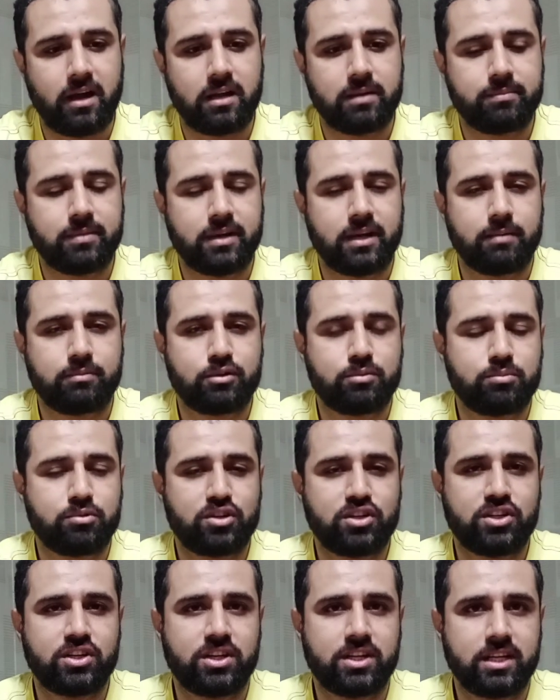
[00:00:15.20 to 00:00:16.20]
आज मैं आपको
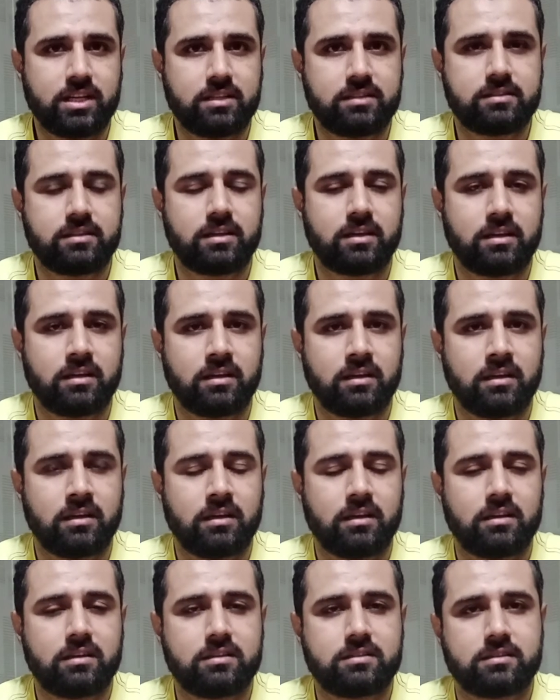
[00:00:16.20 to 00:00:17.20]
पूरी डिटेल से
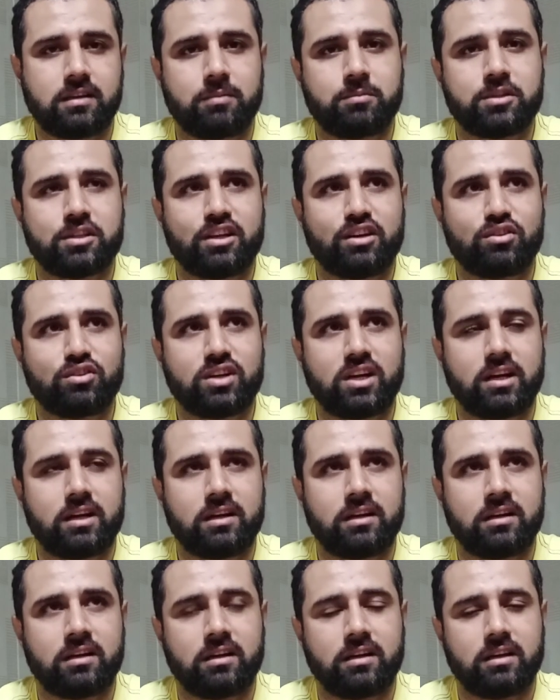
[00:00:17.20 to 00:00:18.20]
इसका बताऊंगा
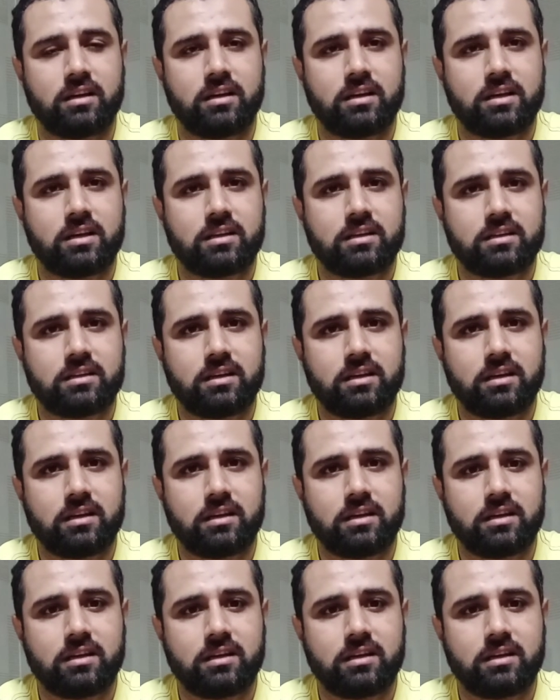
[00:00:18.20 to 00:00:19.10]
कि